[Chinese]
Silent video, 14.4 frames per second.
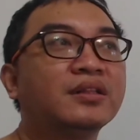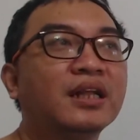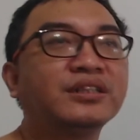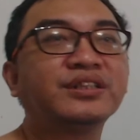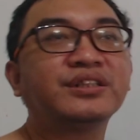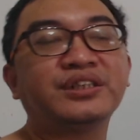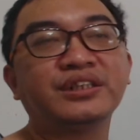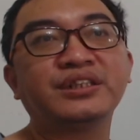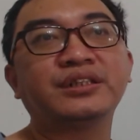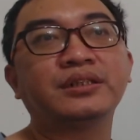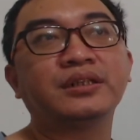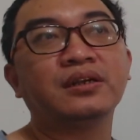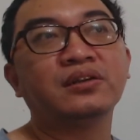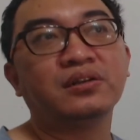但是其
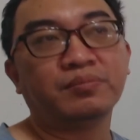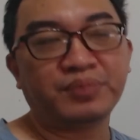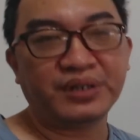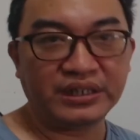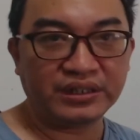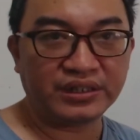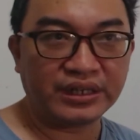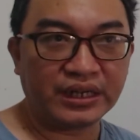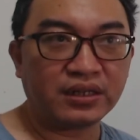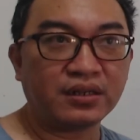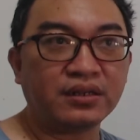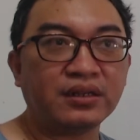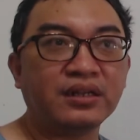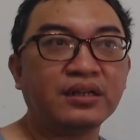实呢，比劫
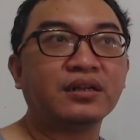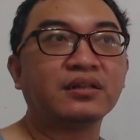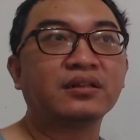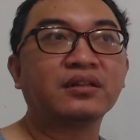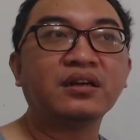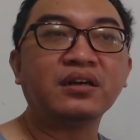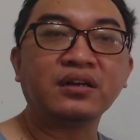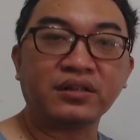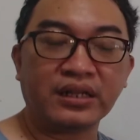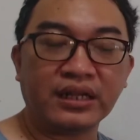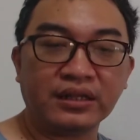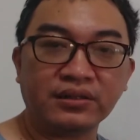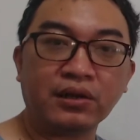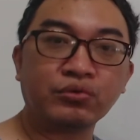的一个特
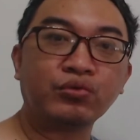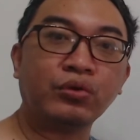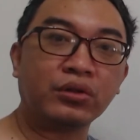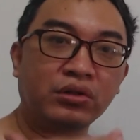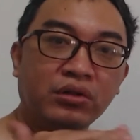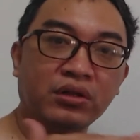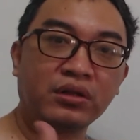点叫做